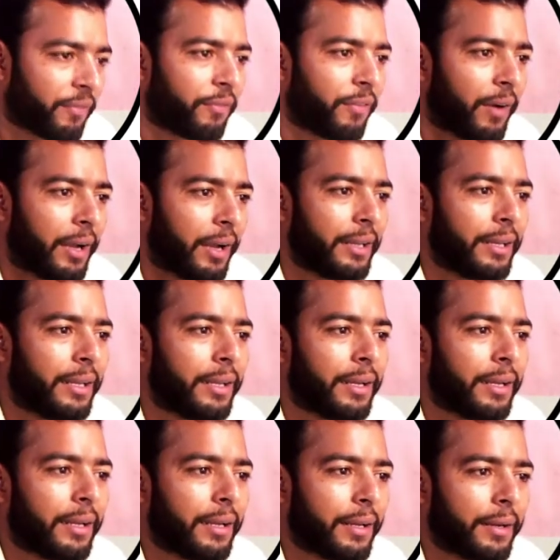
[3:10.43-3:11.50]
फाइल
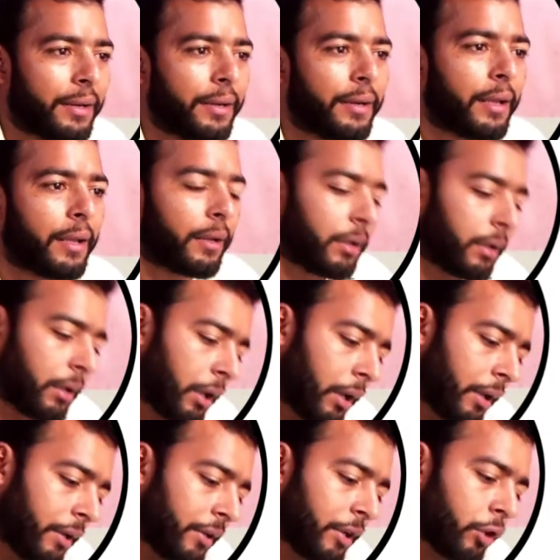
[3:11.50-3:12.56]
रीडर
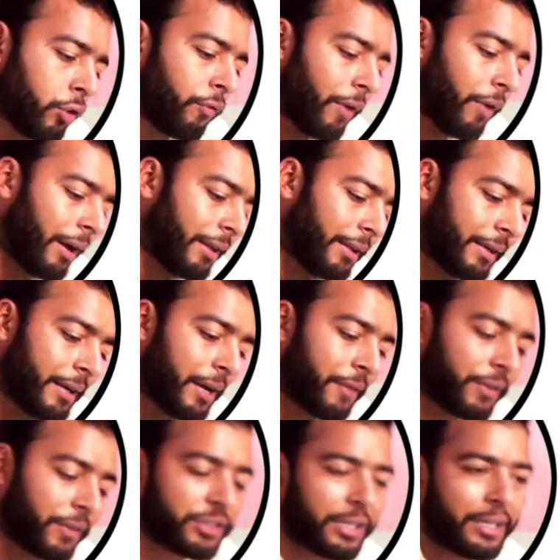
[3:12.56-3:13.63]
ये जो फाइल रीडर
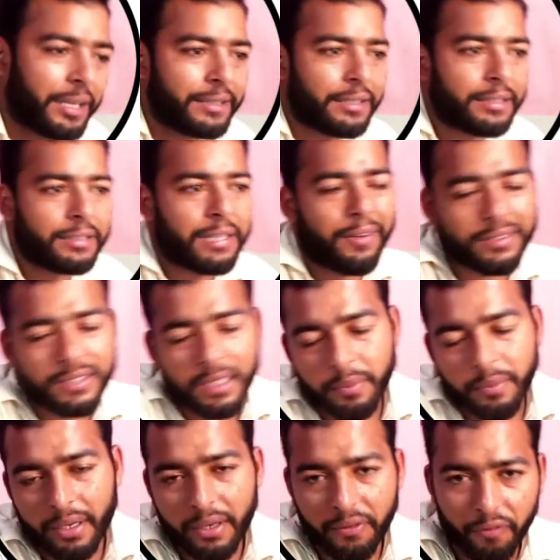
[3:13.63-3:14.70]
फंक्शन है ये जावास्क्रिप्ट
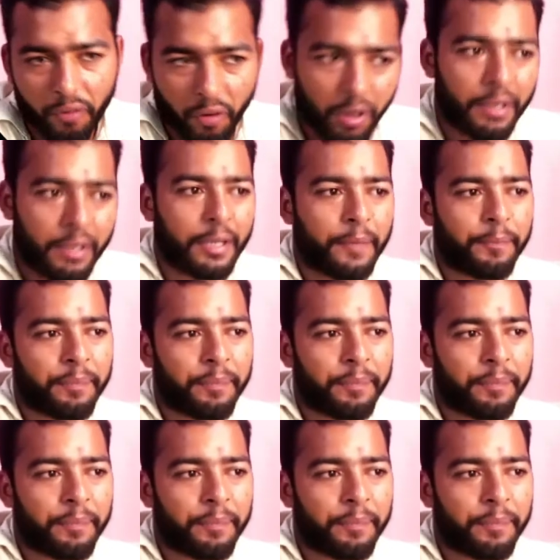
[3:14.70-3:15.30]
का डिफ़ॉल्ट है